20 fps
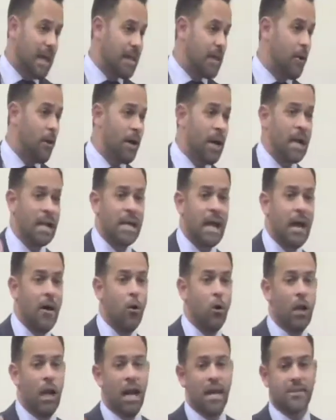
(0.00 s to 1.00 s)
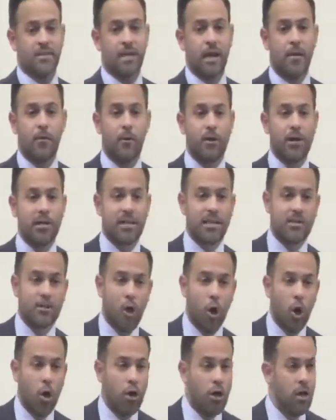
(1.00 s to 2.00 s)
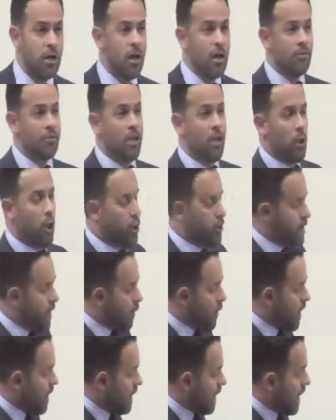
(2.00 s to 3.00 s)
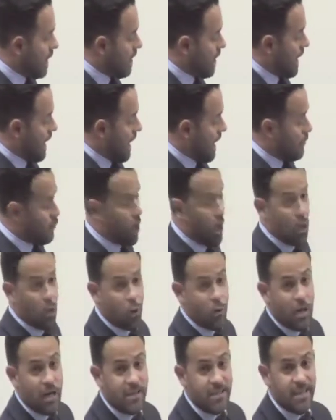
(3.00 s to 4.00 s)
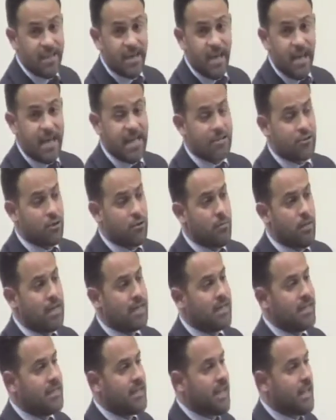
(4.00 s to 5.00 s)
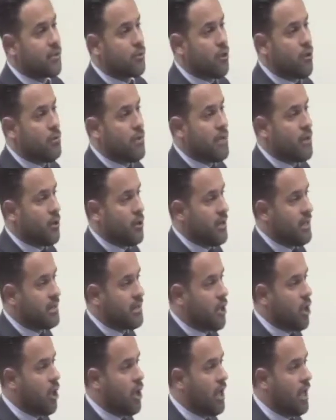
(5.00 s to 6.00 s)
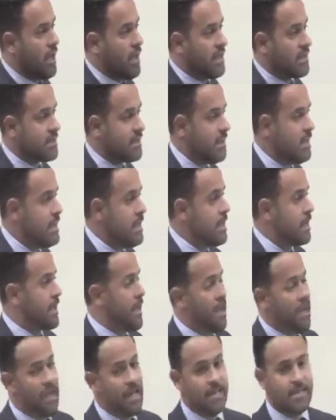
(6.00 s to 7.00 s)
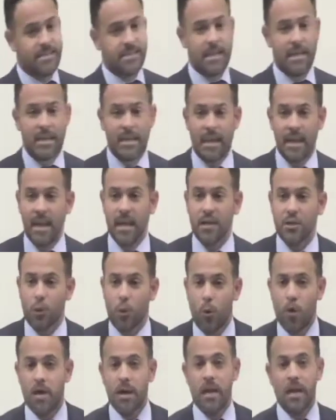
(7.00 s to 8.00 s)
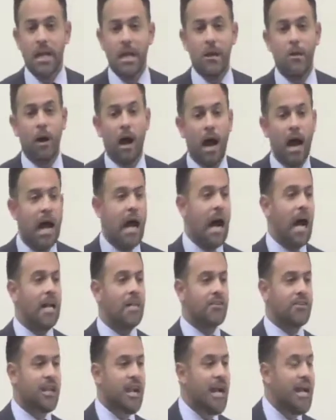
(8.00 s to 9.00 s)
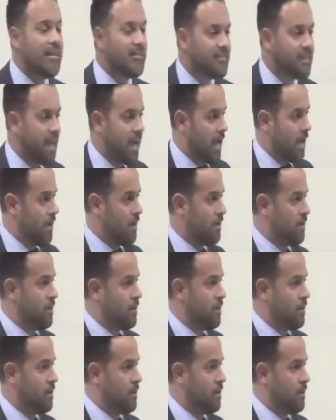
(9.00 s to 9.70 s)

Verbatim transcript: llevar a cabo la descarbonización, ¿de dónde van a lograr llenar esos 1.500 millones de dólares? que es que quieren subir el IVA al 30.